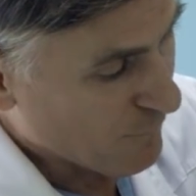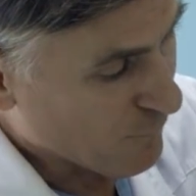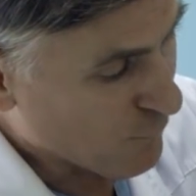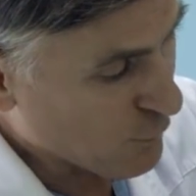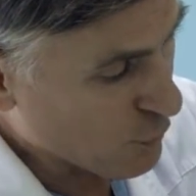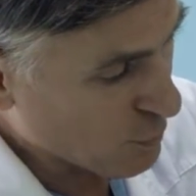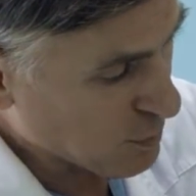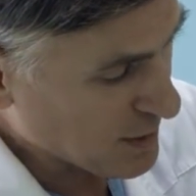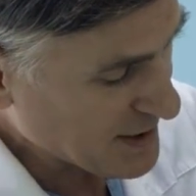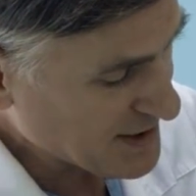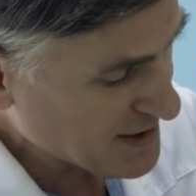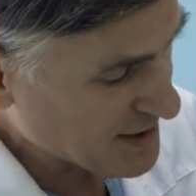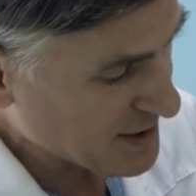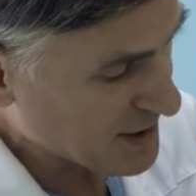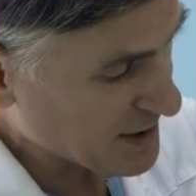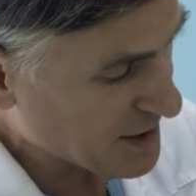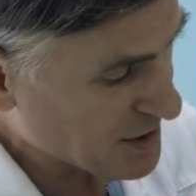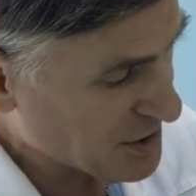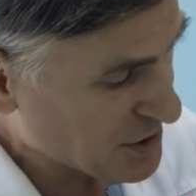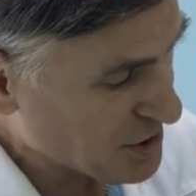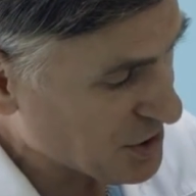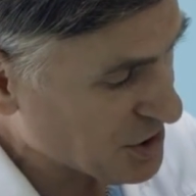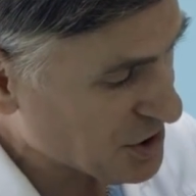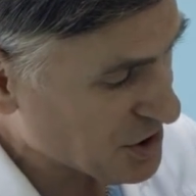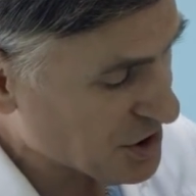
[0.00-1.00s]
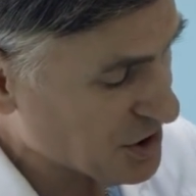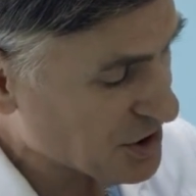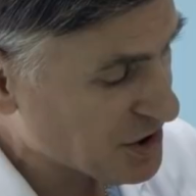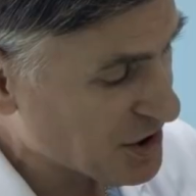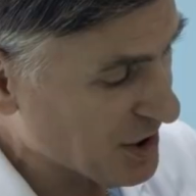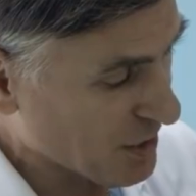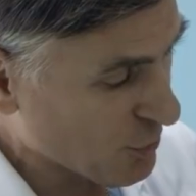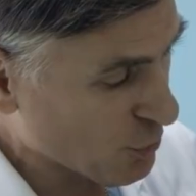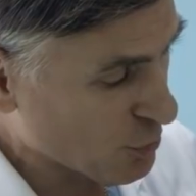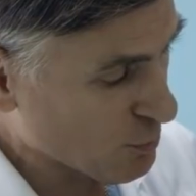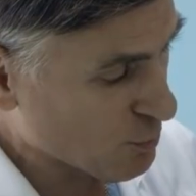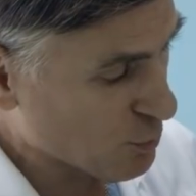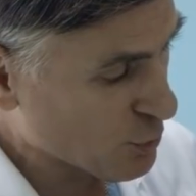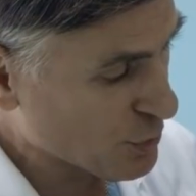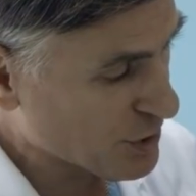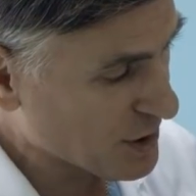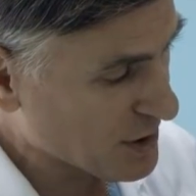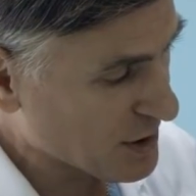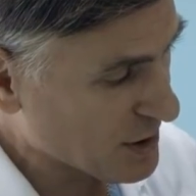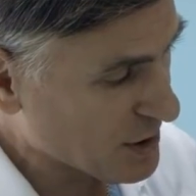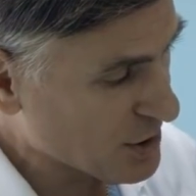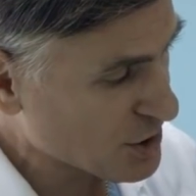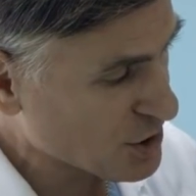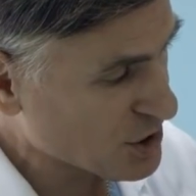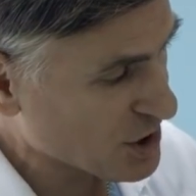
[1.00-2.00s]
в области ягодички, где он
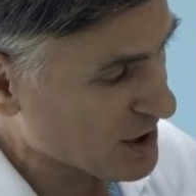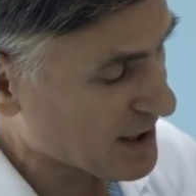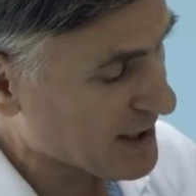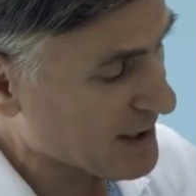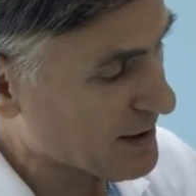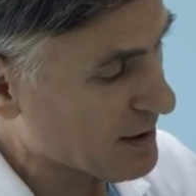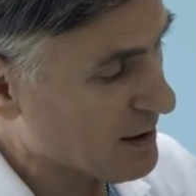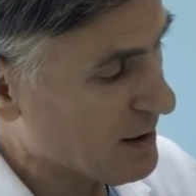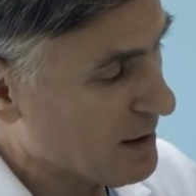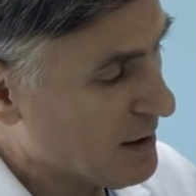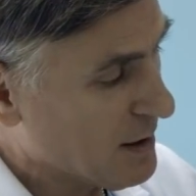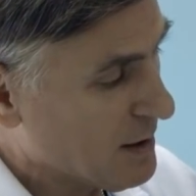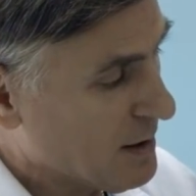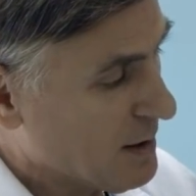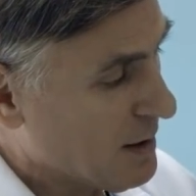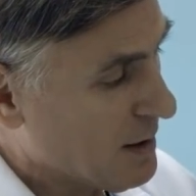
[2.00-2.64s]
будет лежать.